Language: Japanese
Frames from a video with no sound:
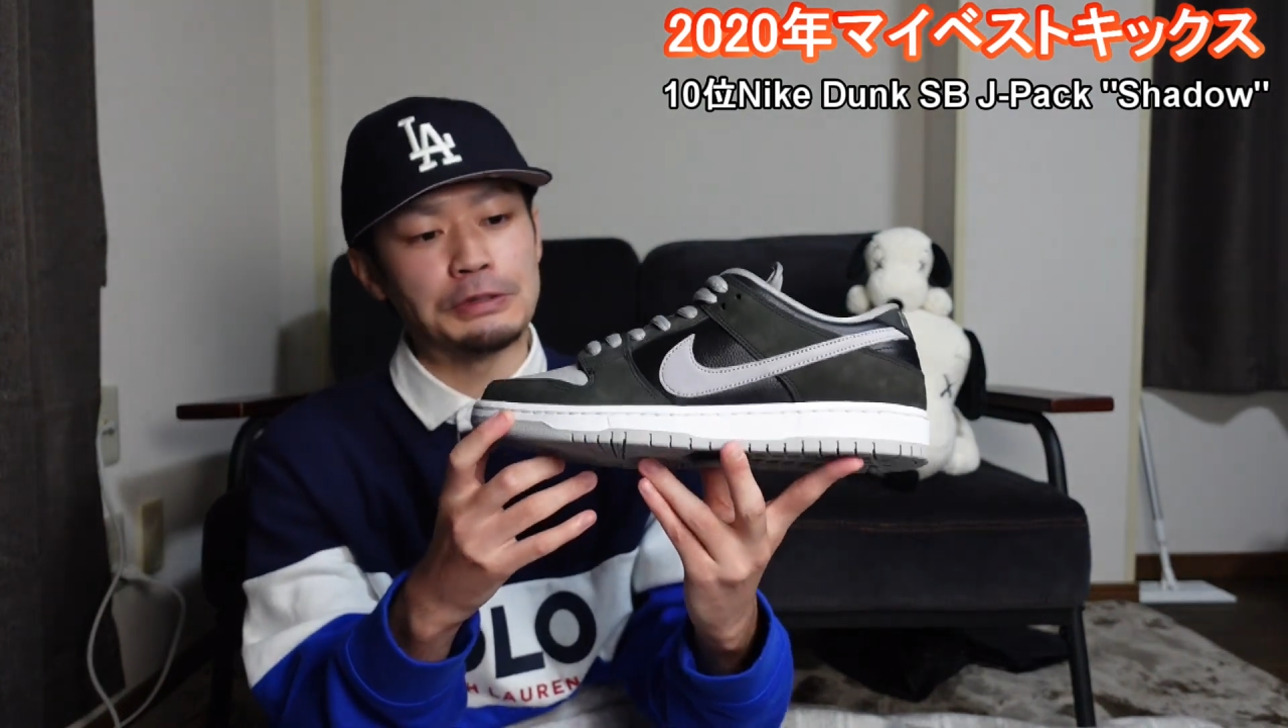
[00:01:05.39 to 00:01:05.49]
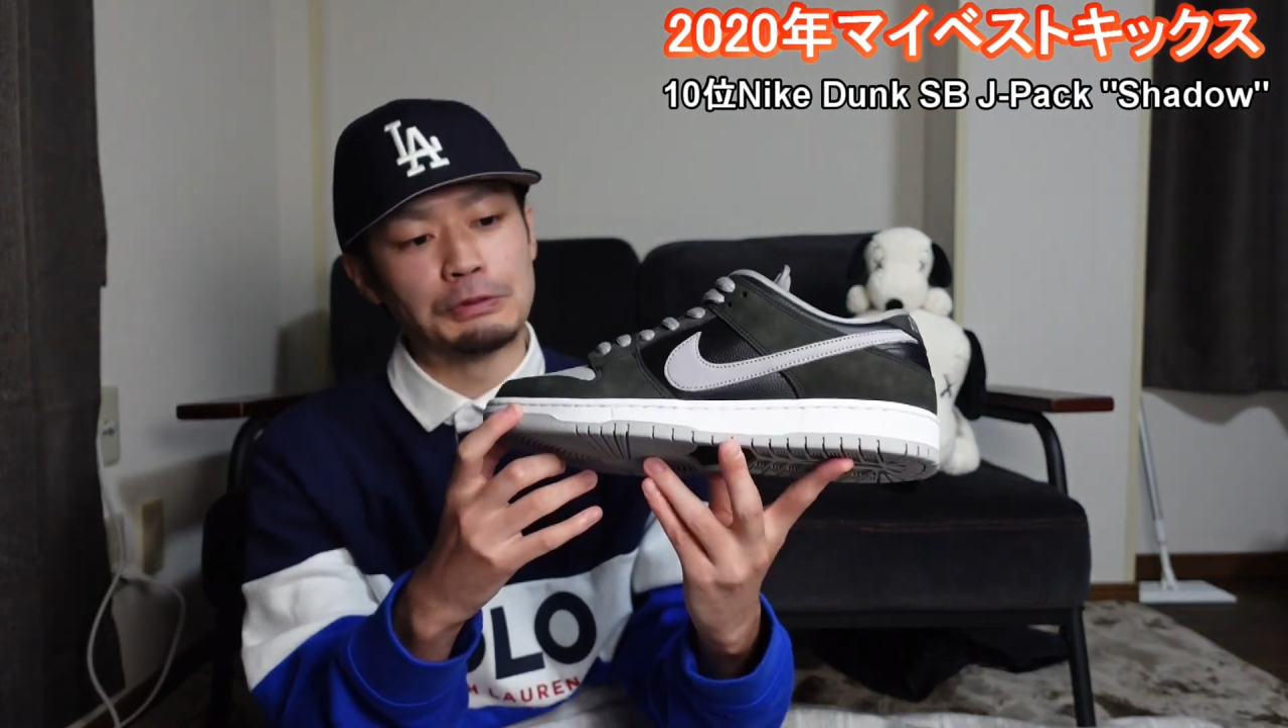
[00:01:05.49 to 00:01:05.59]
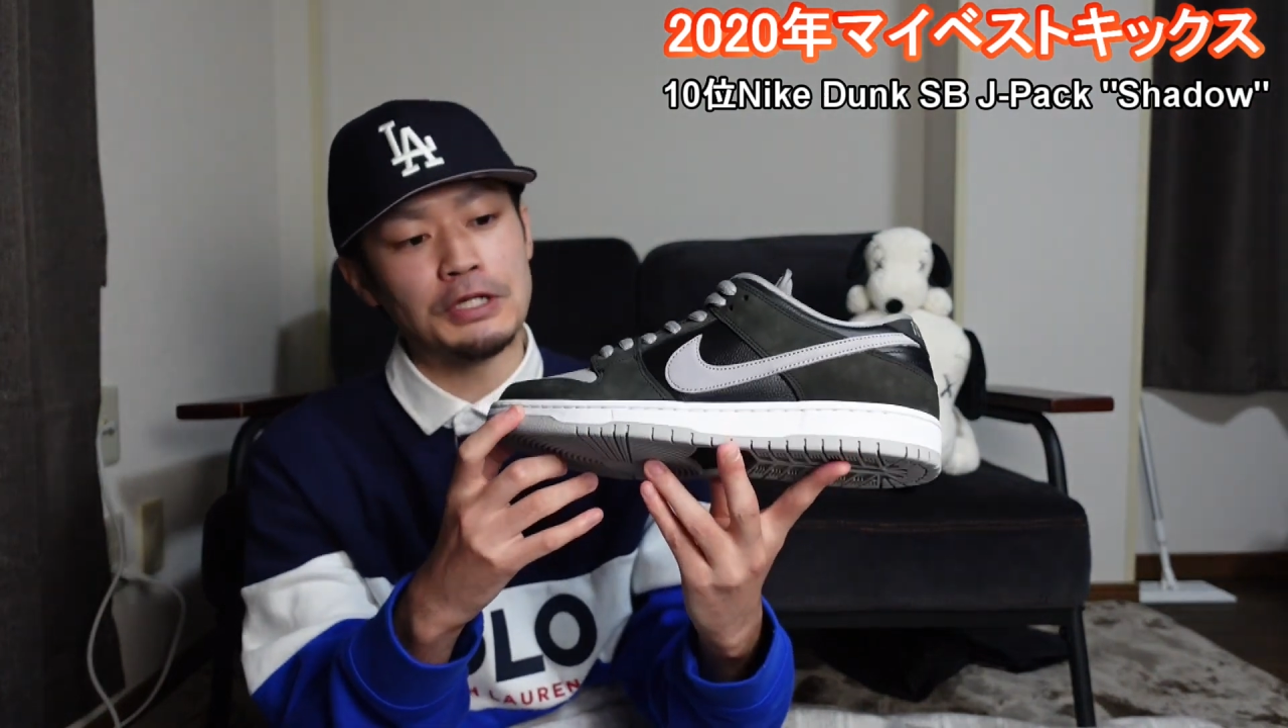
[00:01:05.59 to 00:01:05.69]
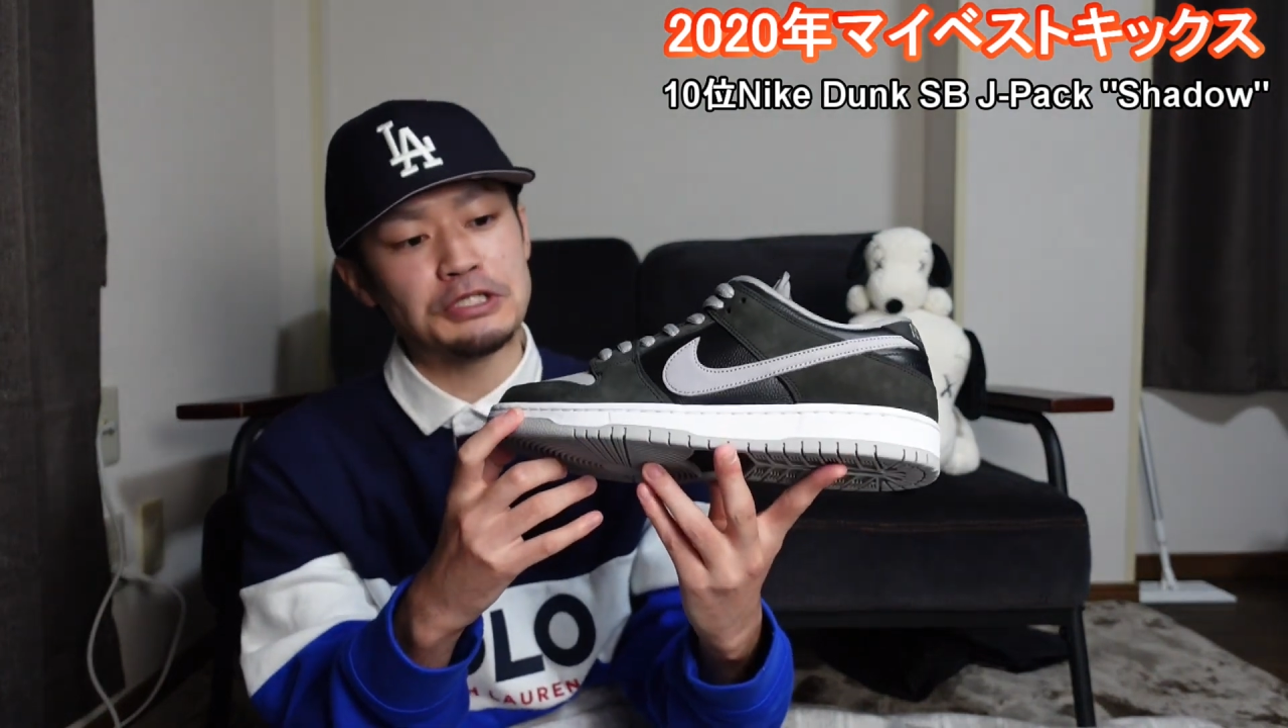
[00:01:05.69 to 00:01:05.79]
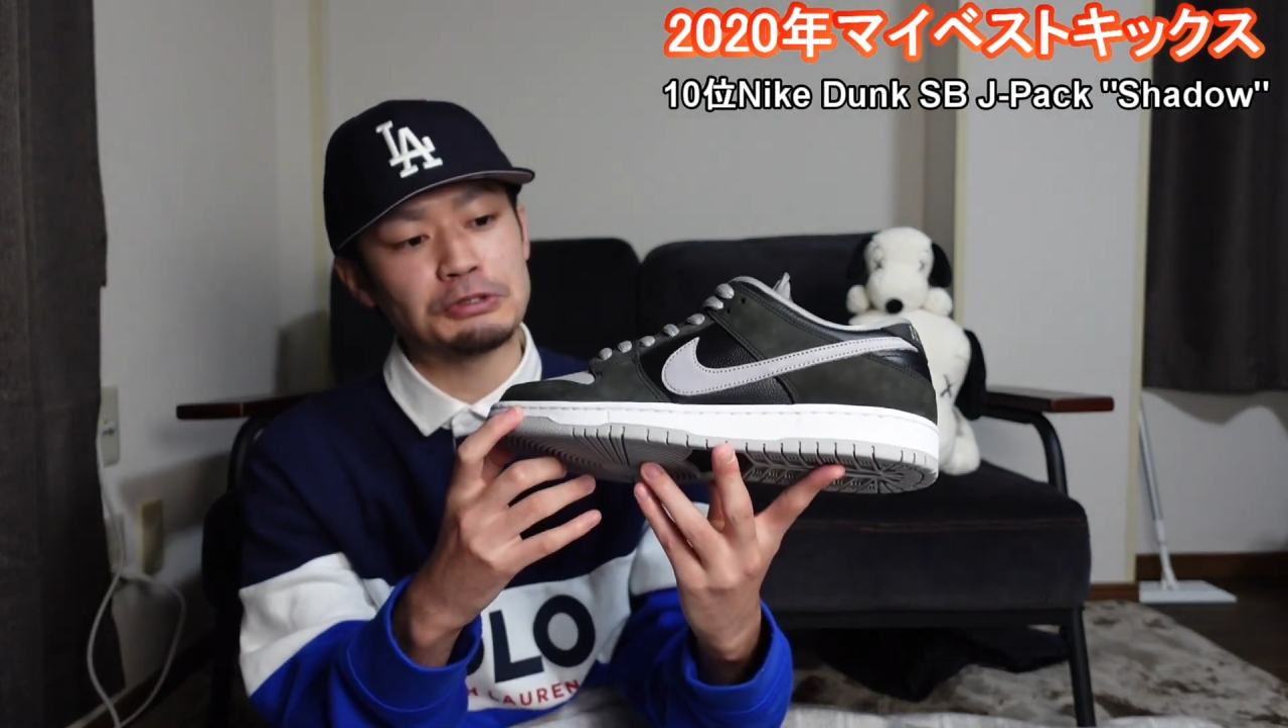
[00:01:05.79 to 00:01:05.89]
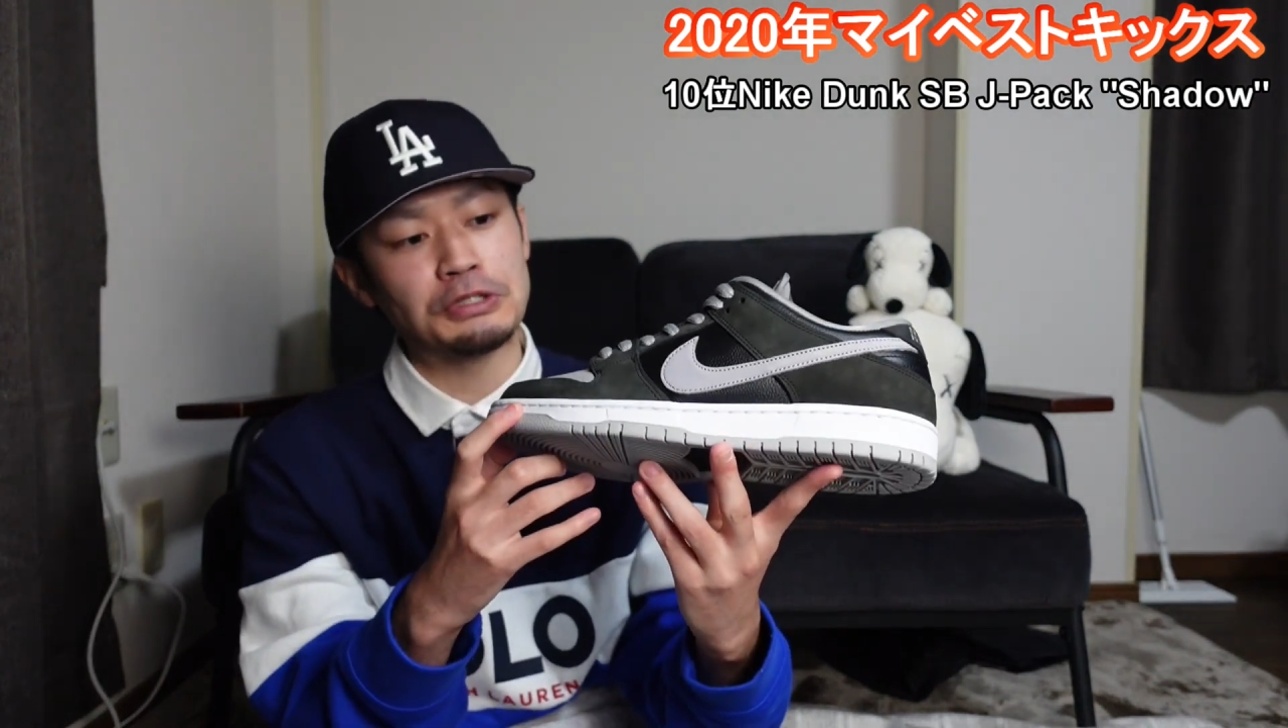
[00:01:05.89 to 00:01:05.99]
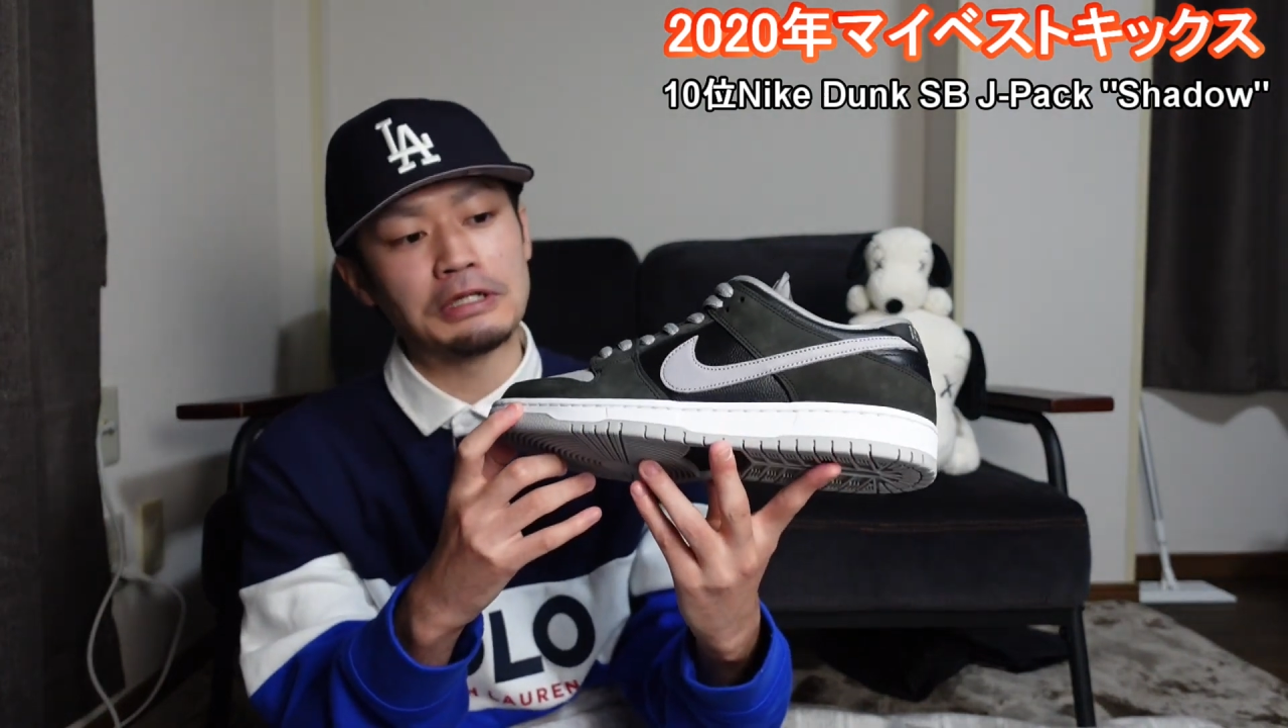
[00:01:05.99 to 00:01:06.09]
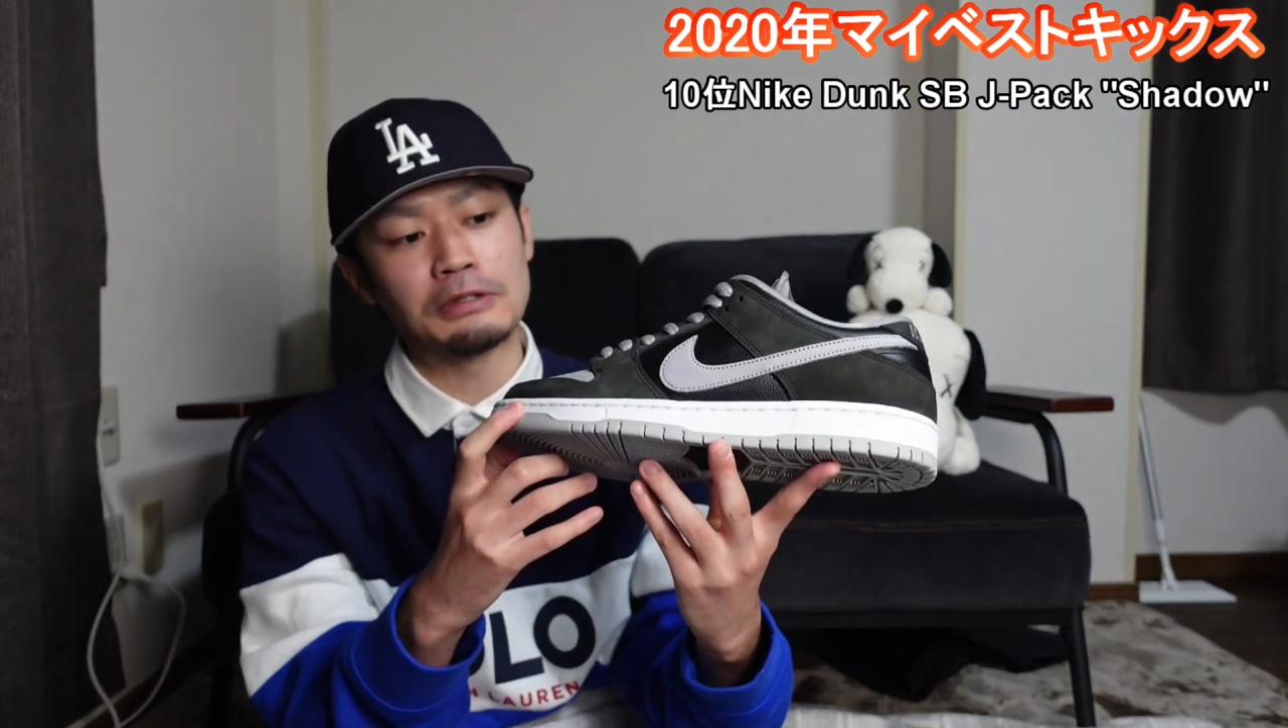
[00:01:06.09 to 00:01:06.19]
ていう配色では